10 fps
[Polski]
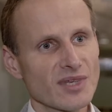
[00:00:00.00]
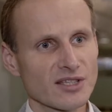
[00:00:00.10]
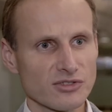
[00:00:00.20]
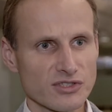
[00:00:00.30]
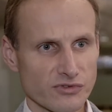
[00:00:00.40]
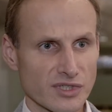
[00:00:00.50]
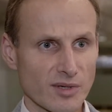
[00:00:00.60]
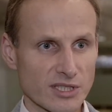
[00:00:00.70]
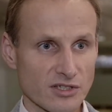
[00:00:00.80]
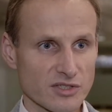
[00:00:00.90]
zmienia to nic w
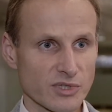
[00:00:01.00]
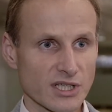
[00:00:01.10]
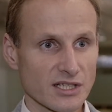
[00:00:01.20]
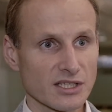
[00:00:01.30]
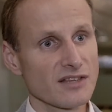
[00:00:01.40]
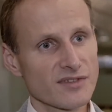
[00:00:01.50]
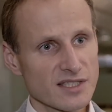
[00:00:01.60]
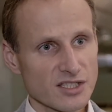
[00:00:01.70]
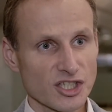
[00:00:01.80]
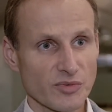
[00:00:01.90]
fundamentach gospodarki. Te
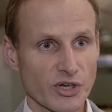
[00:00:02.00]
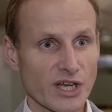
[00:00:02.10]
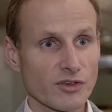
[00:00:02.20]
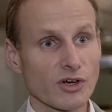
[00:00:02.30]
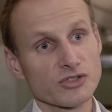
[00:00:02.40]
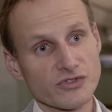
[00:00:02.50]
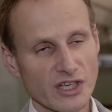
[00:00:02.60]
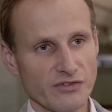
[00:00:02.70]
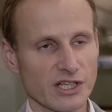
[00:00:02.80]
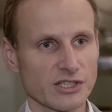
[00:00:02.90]
inwestycje się pojawią, choć w
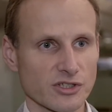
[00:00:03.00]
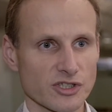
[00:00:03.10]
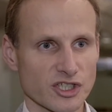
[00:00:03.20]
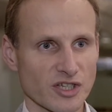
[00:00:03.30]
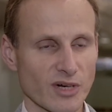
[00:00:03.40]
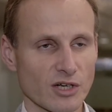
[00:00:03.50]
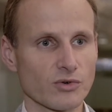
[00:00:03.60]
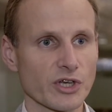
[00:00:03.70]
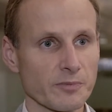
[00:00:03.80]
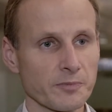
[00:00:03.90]
tej chwili ich troszeczkę
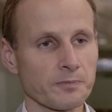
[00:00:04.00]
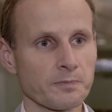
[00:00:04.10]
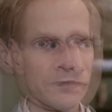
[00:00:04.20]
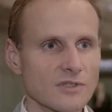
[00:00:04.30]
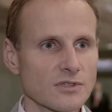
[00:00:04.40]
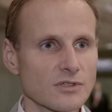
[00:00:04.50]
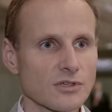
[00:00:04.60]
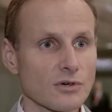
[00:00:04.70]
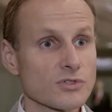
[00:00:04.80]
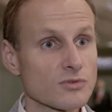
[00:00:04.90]
brakuje.
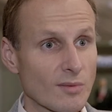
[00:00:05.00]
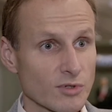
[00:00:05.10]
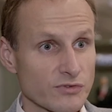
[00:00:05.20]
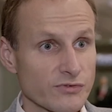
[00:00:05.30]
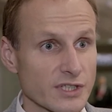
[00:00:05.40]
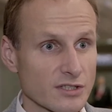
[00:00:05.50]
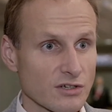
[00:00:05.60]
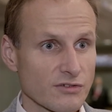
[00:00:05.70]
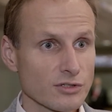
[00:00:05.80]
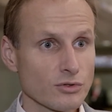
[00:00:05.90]
Tą słabość w
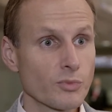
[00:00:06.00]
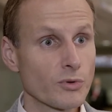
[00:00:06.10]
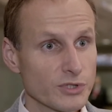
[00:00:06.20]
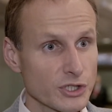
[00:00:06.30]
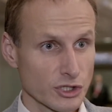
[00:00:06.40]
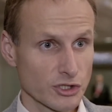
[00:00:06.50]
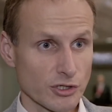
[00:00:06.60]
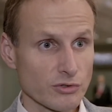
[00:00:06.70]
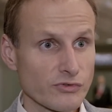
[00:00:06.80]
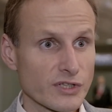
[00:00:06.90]
wydatkowaniu publicznych
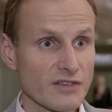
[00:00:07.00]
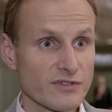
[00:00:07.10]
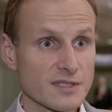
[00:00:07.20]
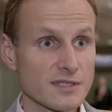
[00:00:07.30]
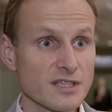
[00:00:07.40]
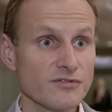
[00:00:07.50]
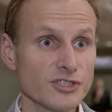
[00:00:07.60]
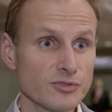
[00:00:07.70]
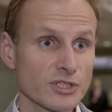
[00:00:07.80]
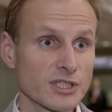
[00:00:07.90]
środków na inwestycje
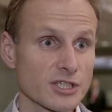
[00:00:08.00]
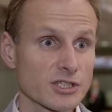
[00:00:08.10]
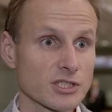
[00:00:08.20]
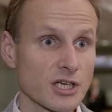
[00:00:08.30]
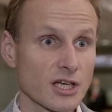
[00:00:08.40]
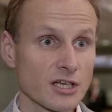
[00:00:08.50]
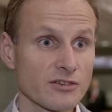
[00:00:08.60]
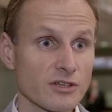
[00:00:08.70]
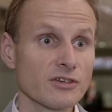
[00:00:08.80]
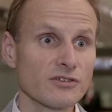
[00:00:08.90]
widzimy też
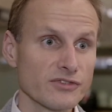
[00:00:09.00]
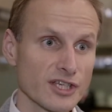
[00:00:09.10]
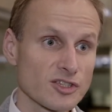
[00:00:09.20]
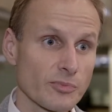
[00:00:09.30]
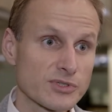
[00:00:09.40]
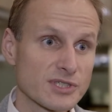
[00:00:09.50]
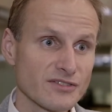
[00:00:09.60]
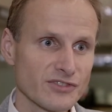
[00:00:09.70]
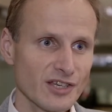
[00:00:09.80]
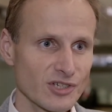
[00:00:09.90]
e, w nieco
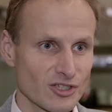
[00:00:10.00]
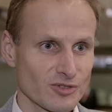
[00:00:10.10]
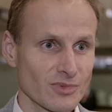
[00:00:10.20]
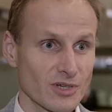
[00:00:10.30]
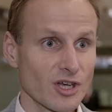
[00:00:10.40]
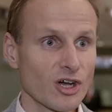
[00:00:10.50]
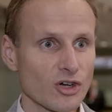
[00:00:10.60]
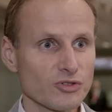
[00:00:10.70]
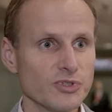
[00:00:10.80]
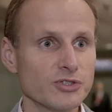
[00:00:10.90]
pozytywniejszym
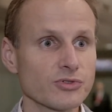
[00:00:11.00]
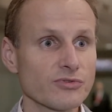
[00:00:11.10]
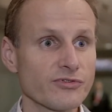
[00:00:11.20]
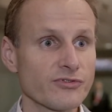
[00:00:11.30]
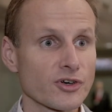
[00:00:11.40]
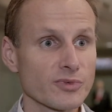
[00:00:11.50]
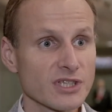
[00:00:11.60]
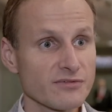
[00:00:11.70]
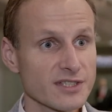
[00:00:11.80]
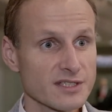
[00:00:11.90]
odbiciu w
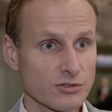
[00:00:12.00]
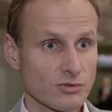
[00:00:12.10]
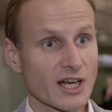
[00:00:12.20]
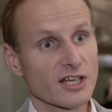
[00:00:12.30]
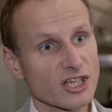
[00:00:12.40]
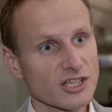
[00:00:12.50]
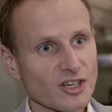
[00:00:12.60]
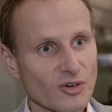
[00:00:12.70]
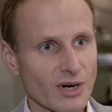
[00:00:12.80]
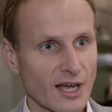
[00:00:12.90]
formie deficytu, a raczej
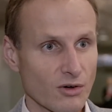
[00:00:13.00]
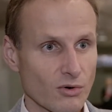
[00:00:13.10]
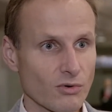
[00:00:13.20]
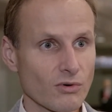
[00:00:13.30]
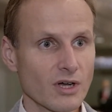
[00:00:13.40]
jego braku